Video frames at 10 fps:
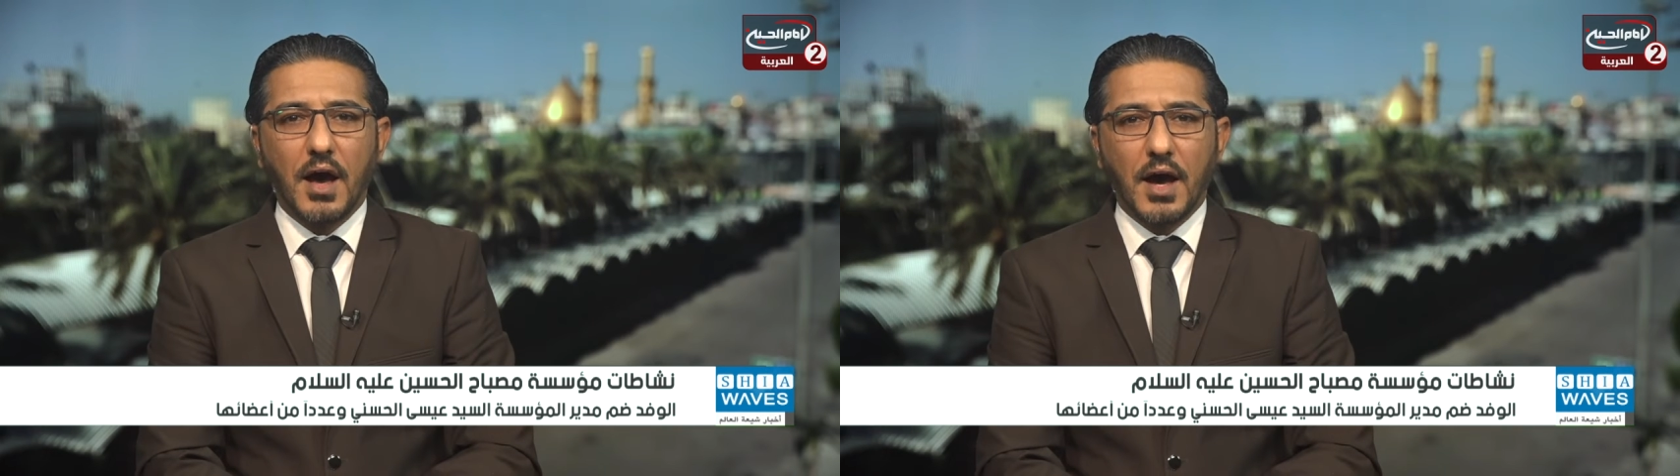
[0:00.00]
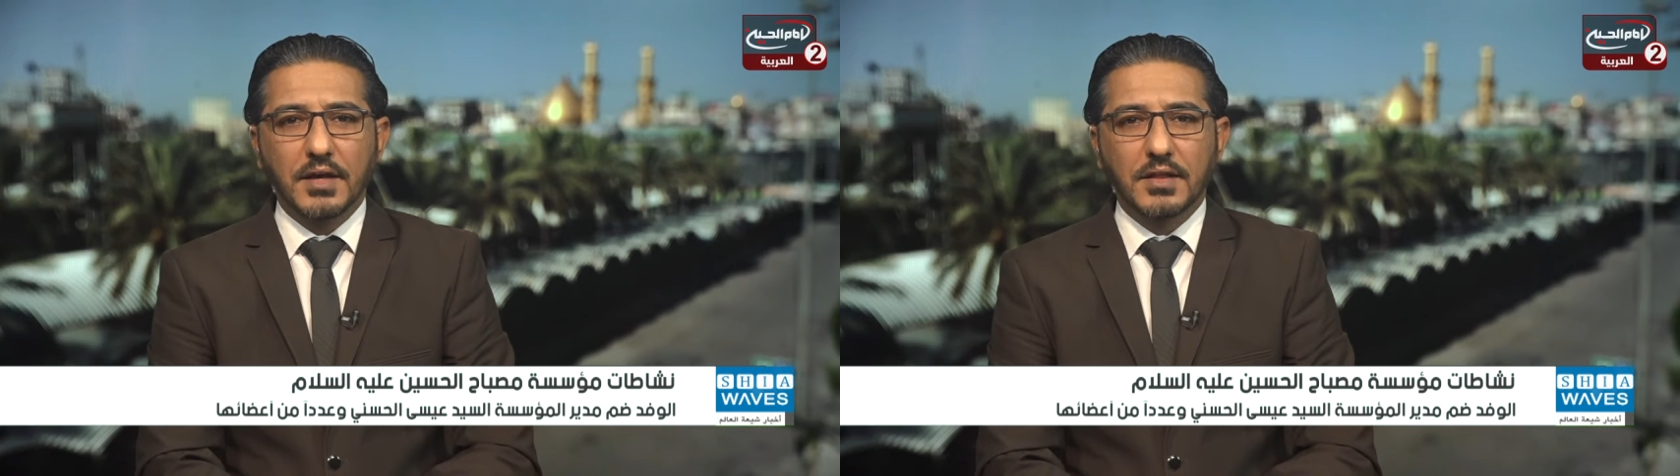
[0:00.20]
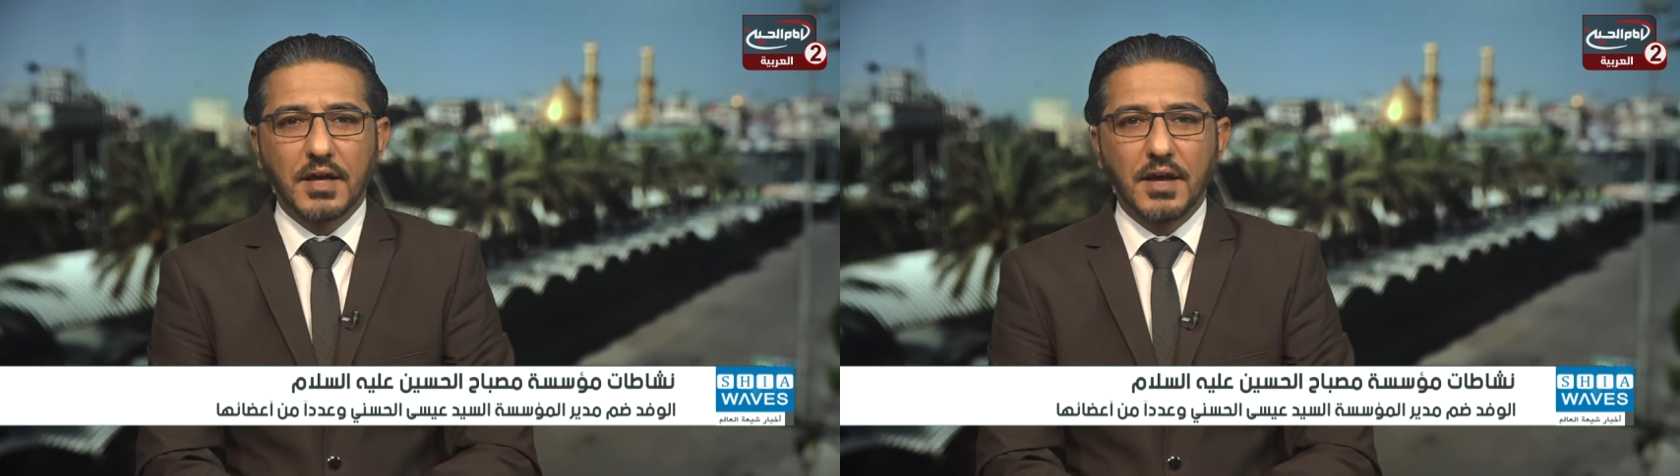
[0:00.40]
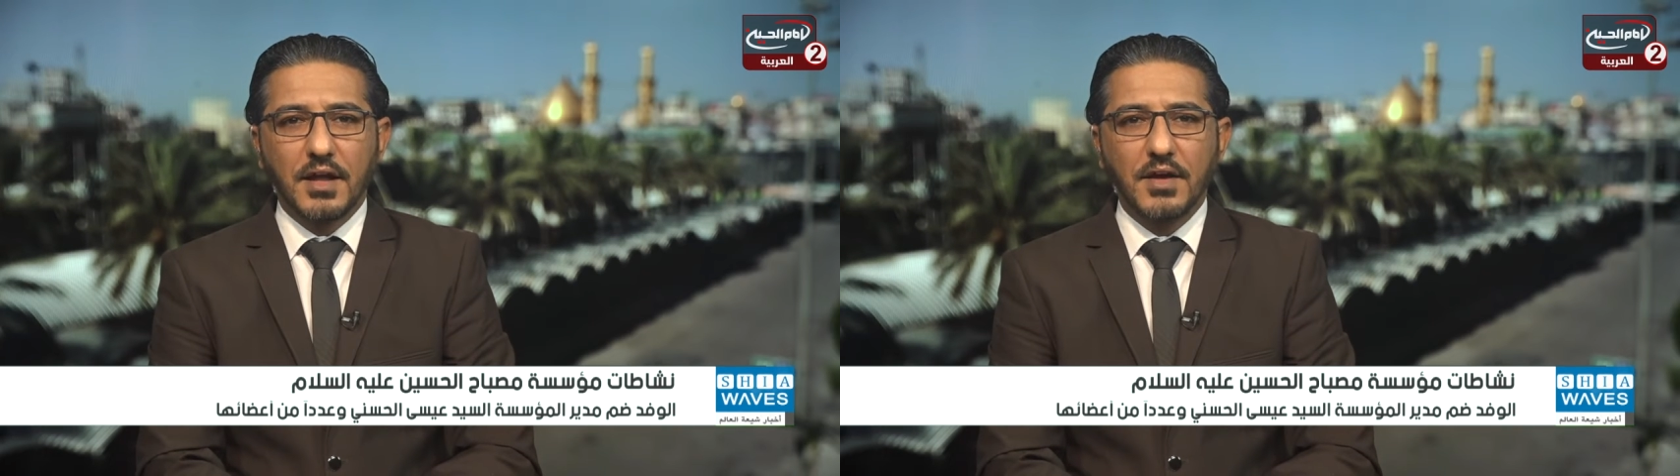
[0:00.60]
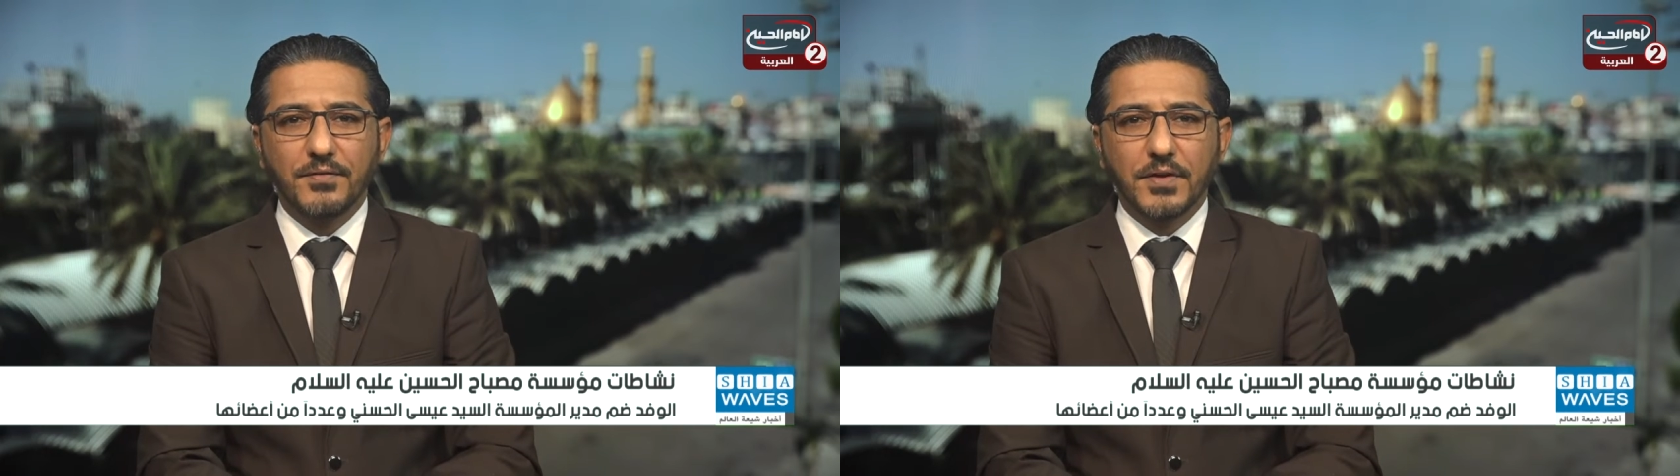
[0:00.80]
حيث
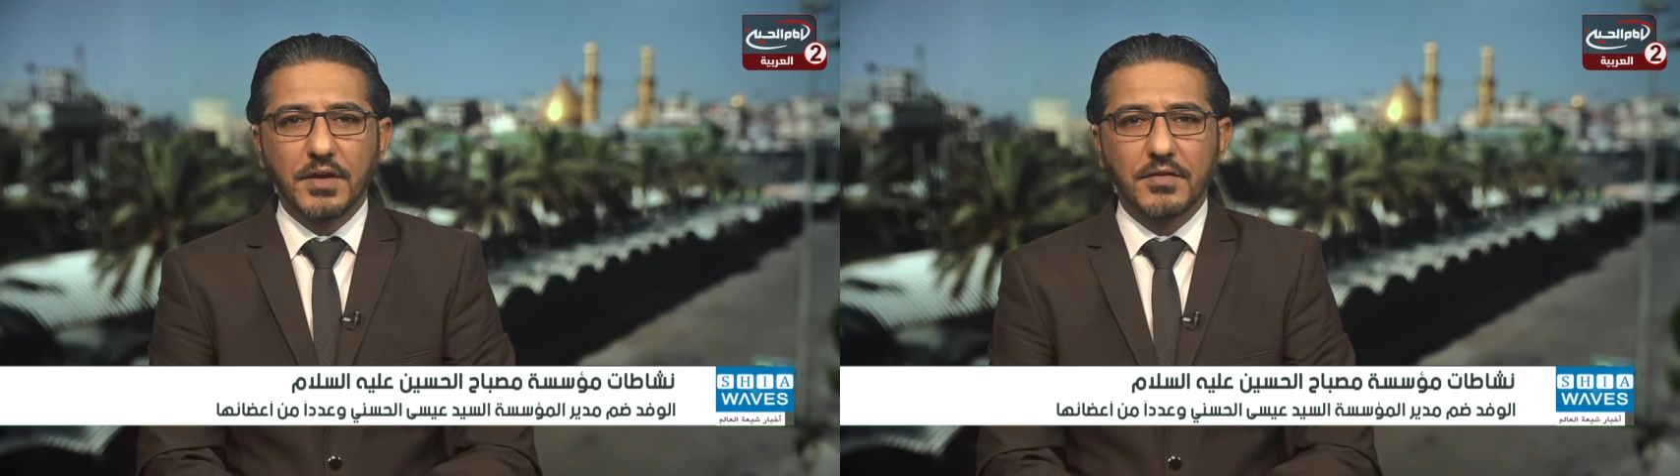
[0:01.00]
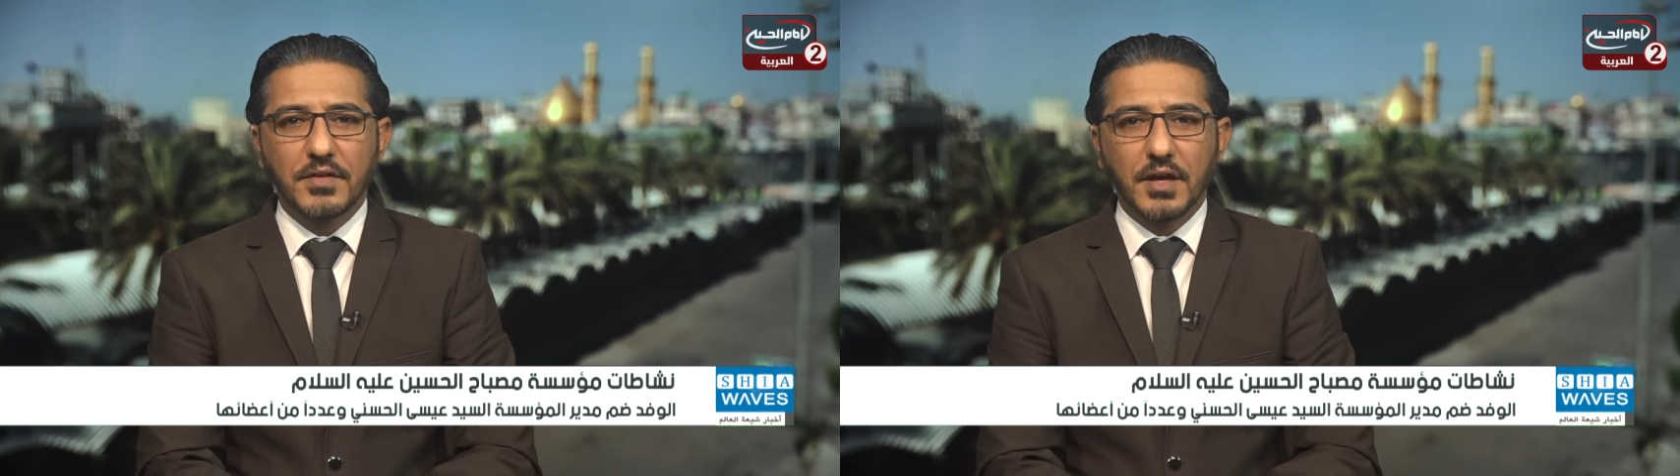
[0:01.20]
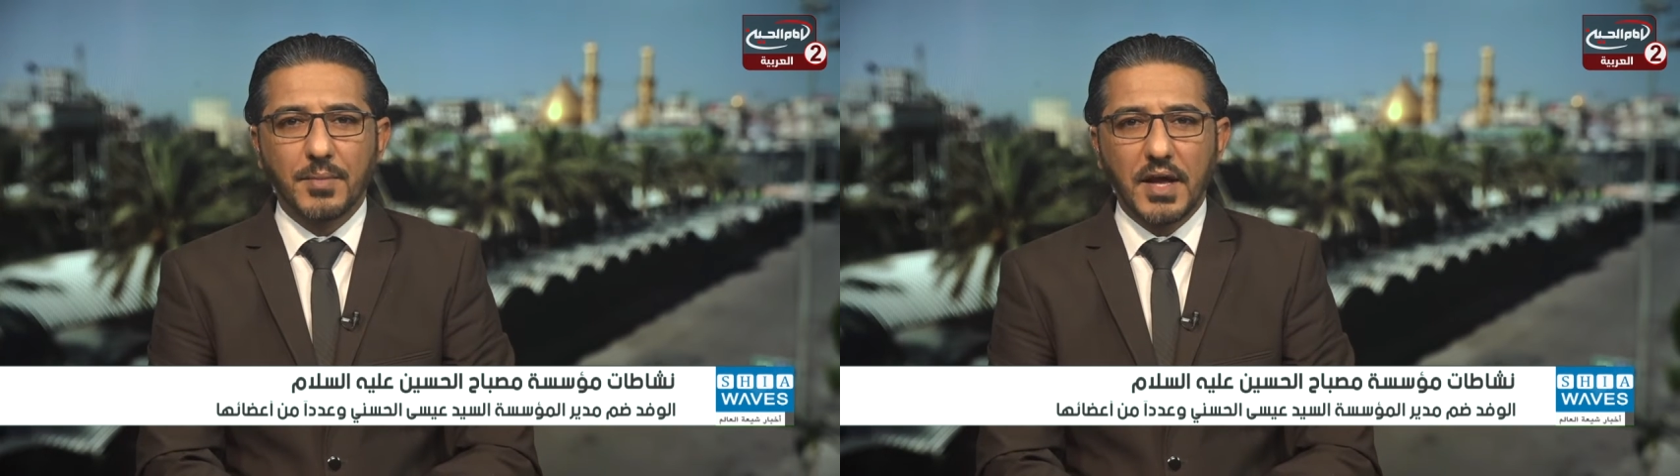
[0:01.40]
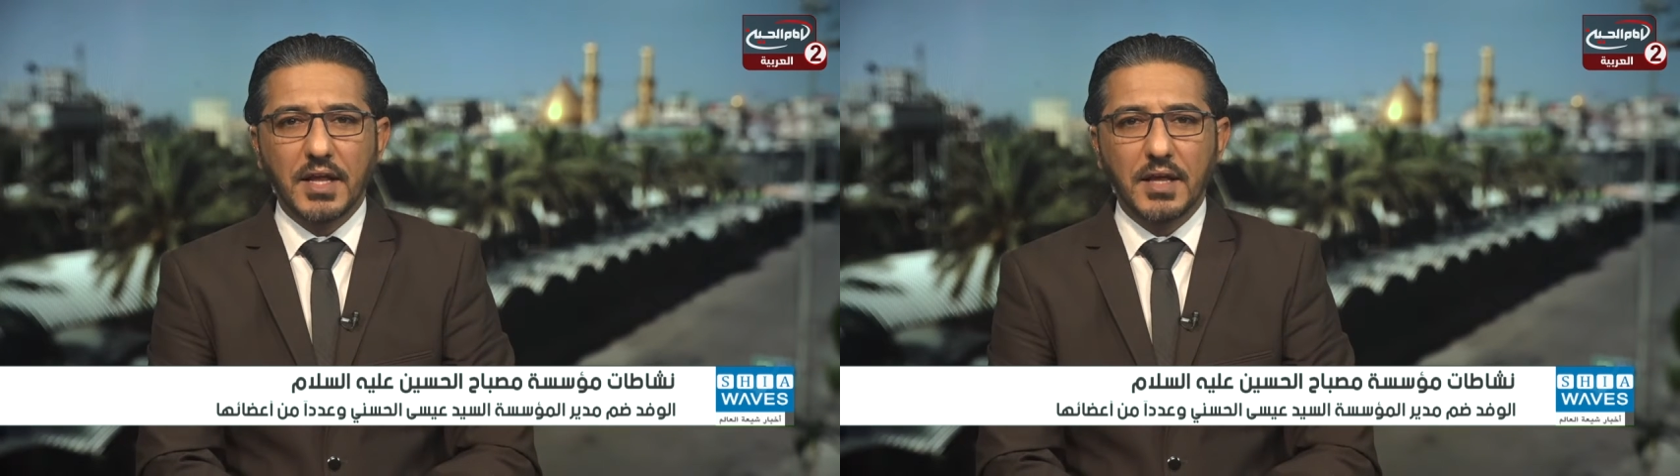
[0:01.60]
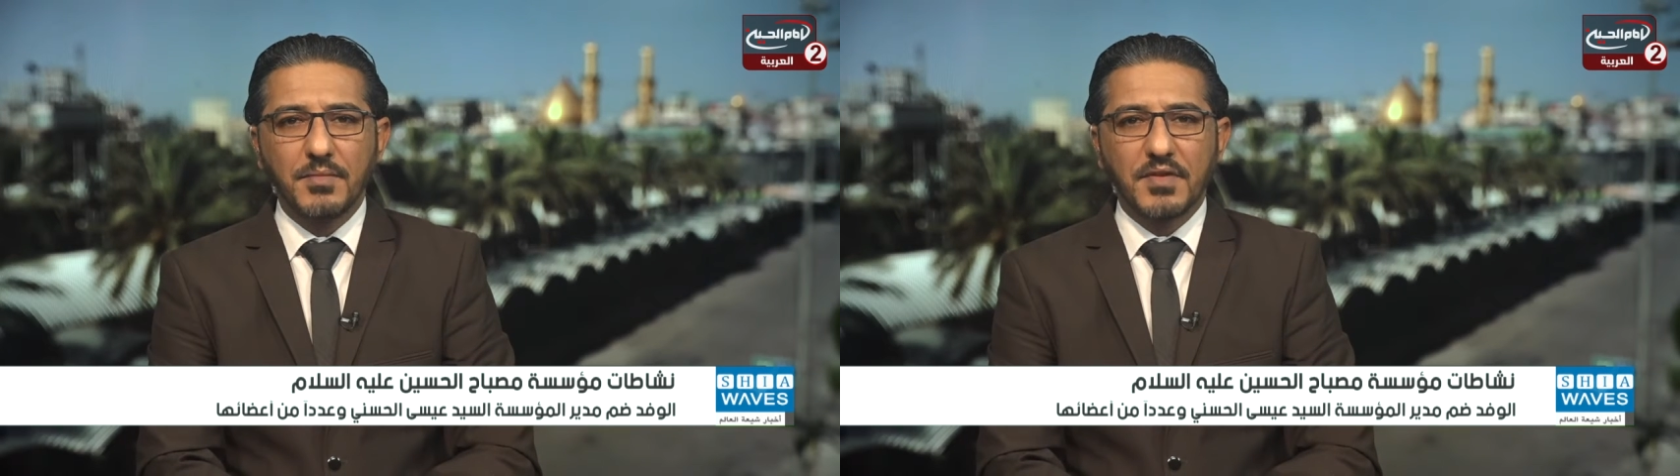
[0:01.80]
كان في
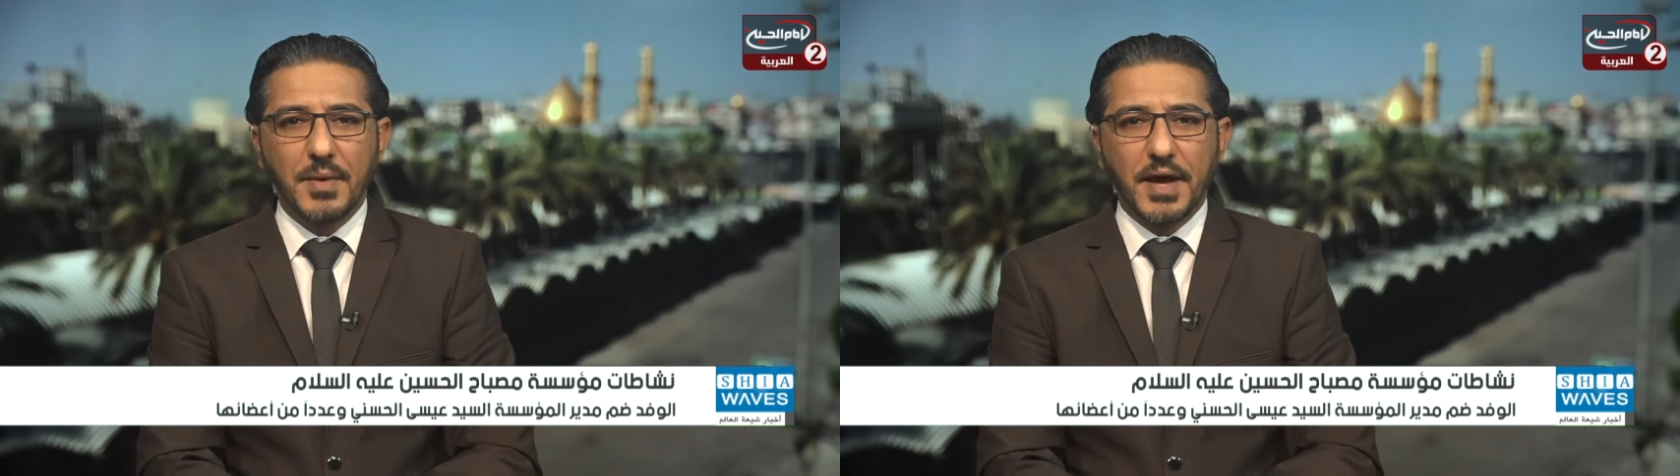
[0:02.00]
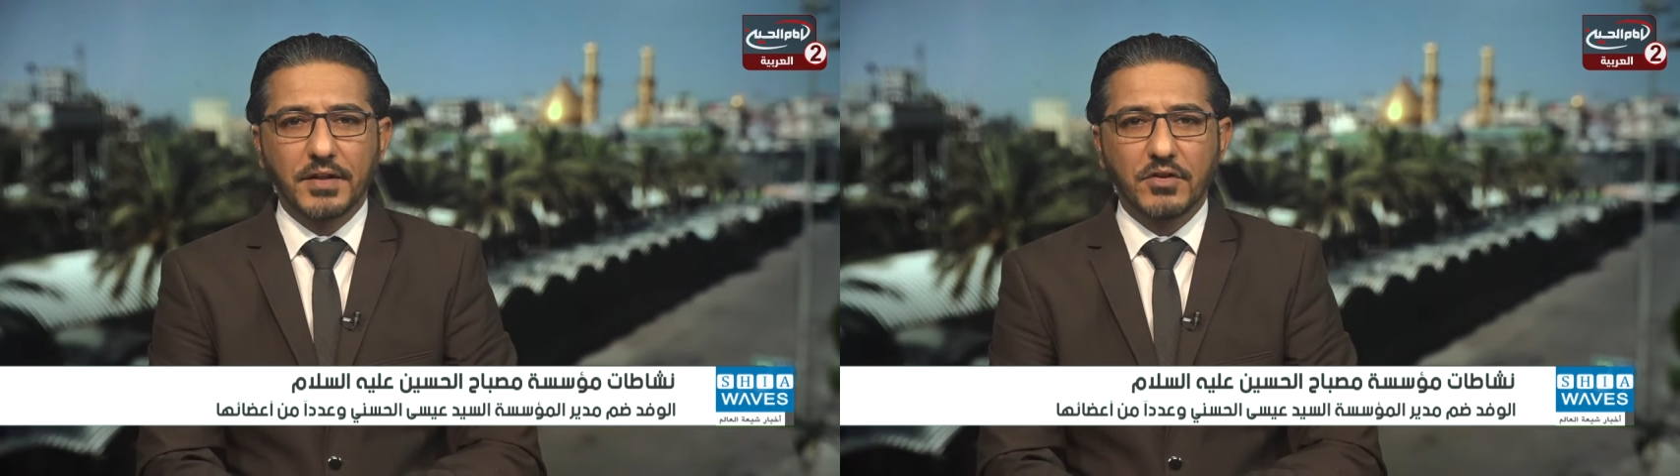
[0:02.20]
استقبالهم سماحة